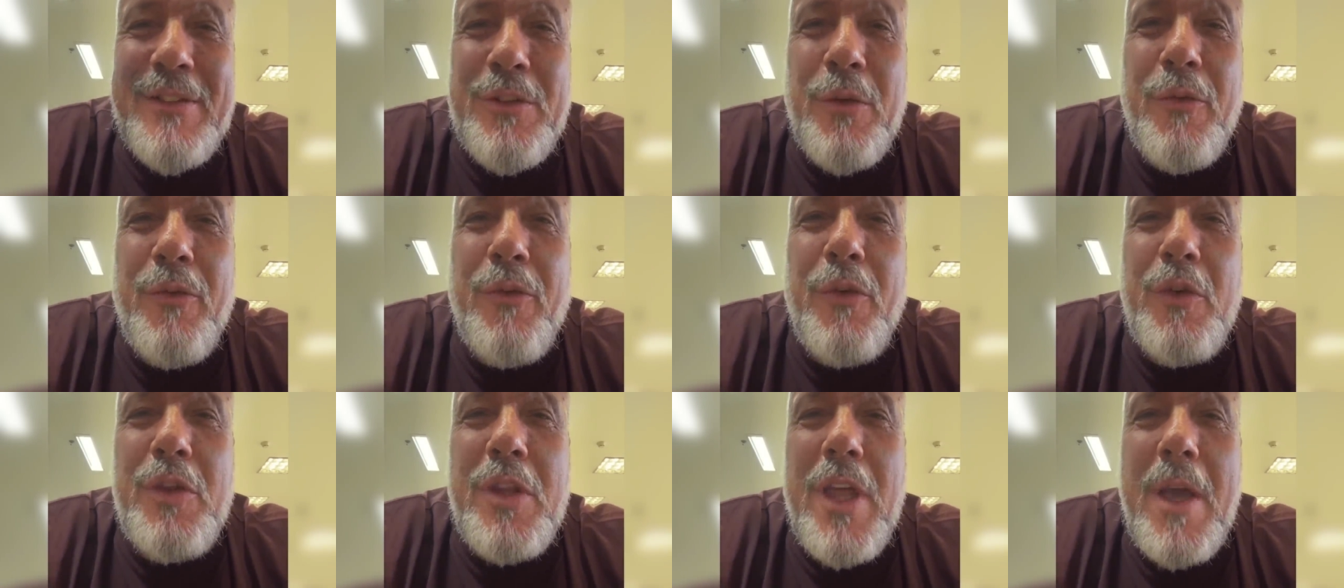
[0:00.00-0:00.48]
no
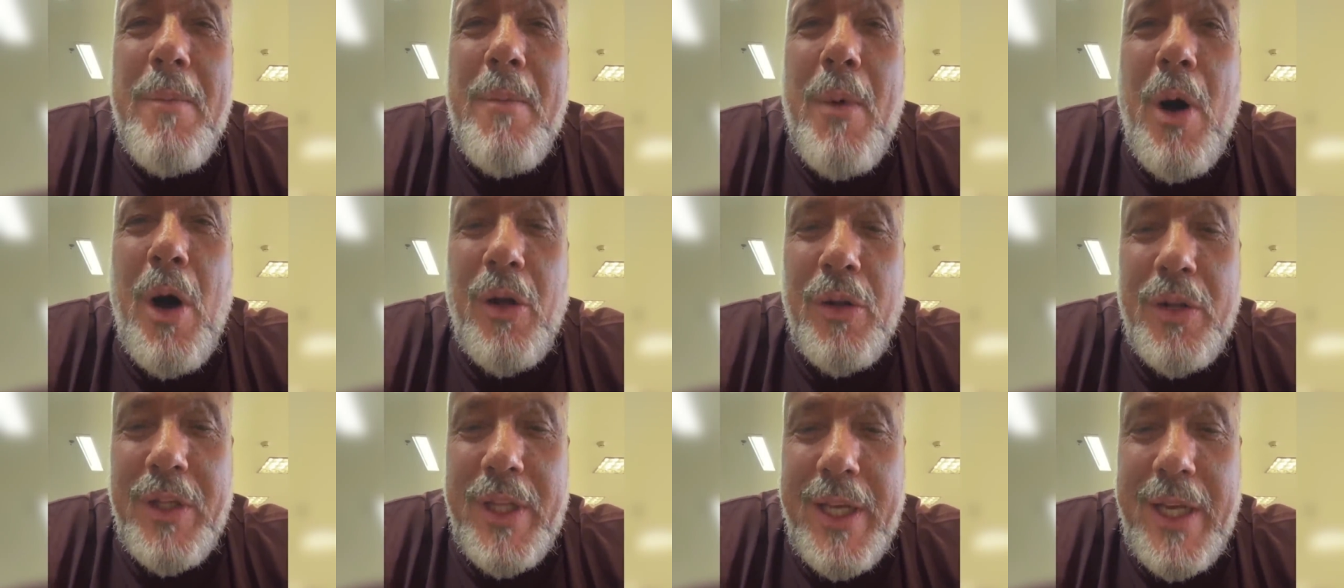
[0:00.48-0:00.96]

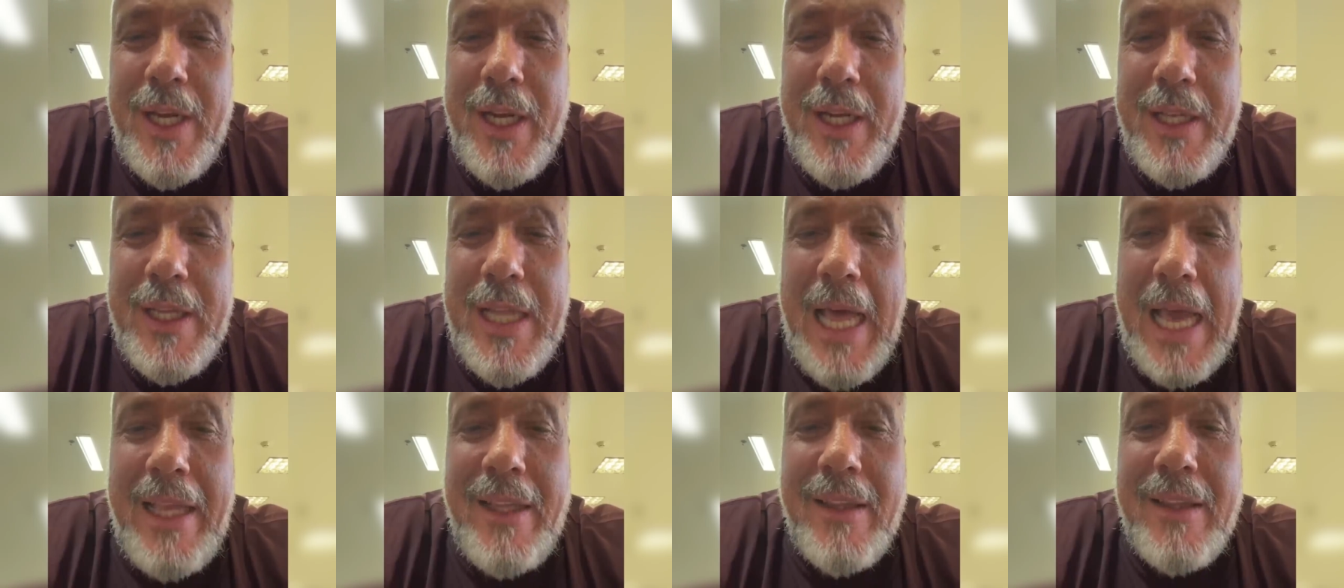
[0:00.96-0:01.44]
futebol dele,
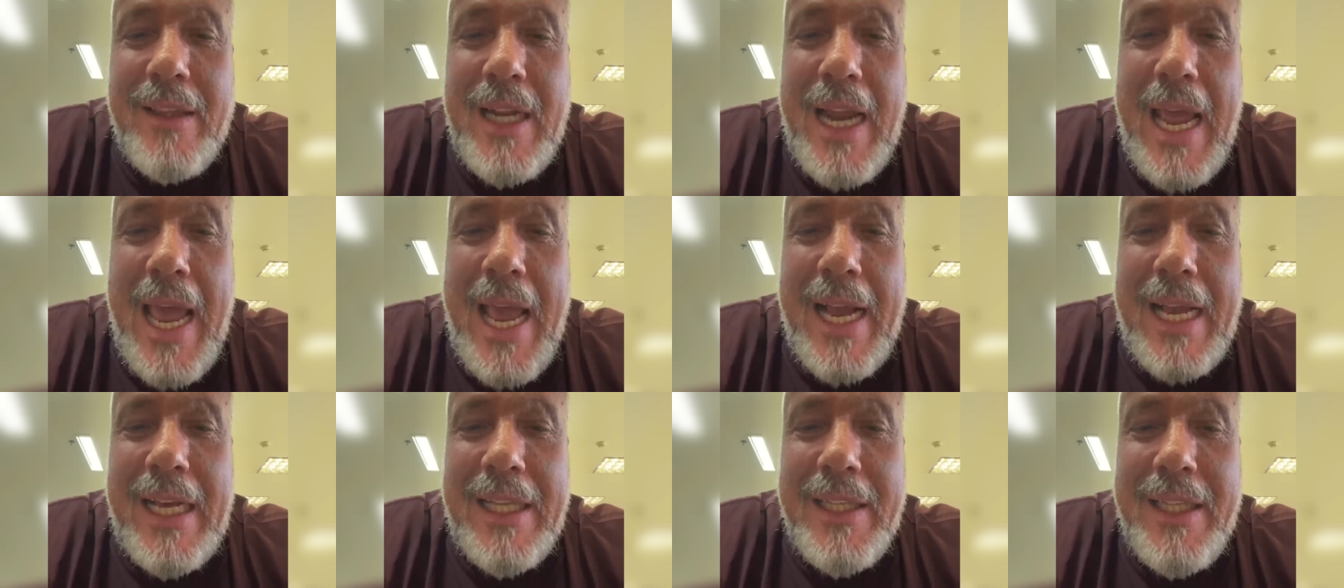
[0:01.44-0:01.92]
na
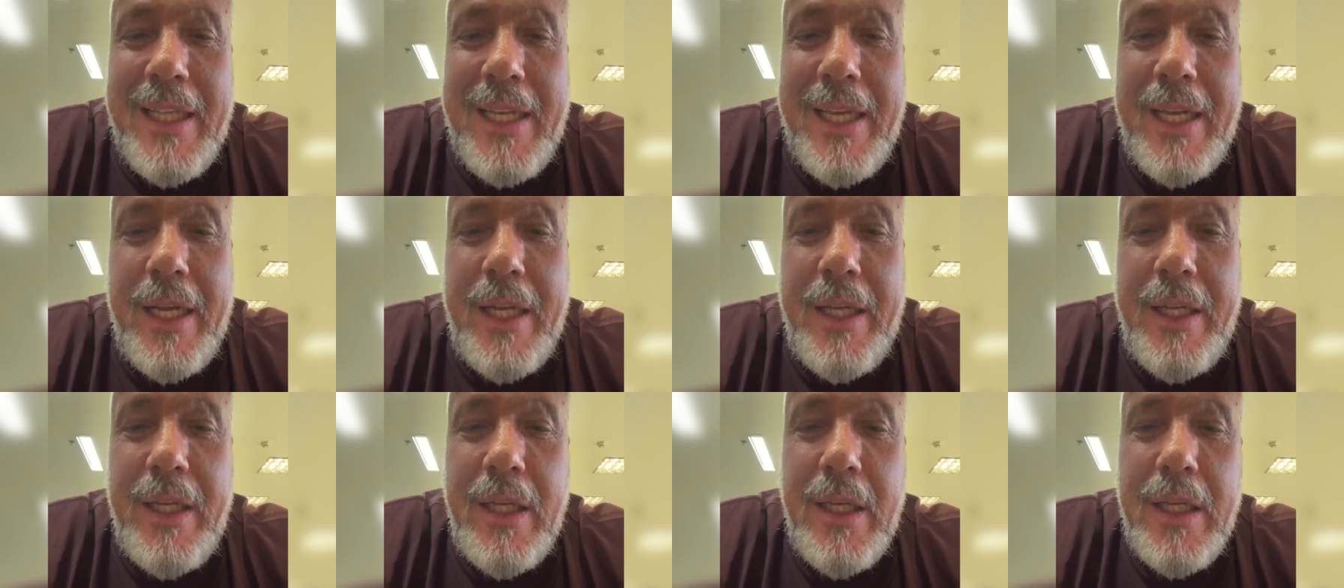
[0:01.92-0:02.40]
entrega
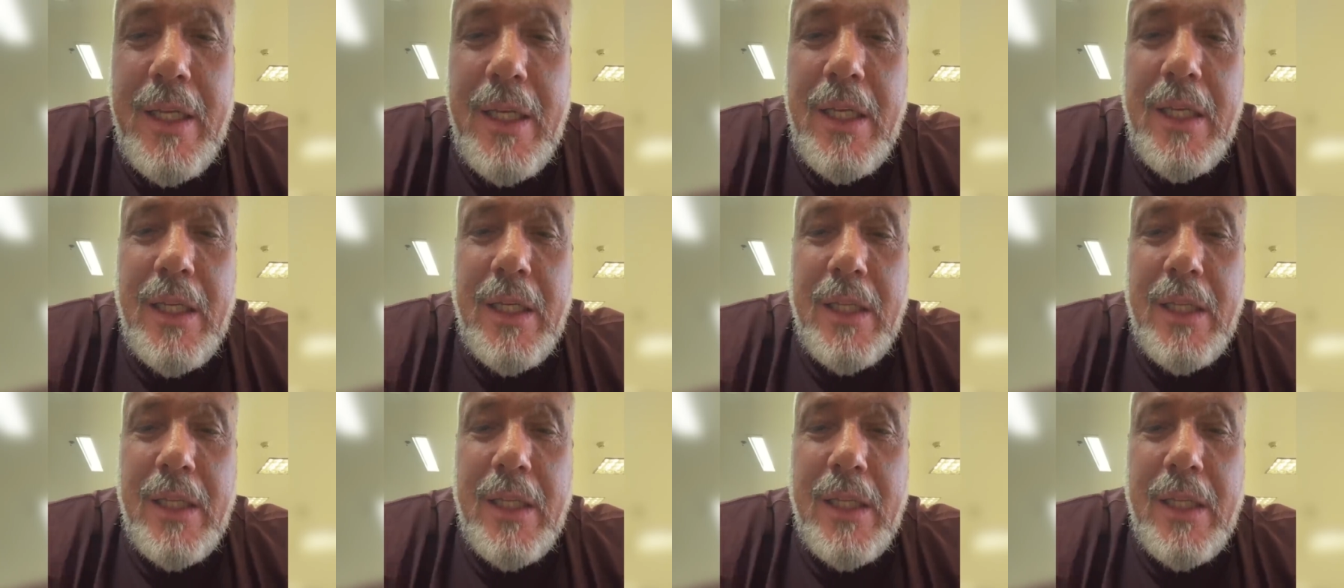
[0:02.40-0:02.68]
dele,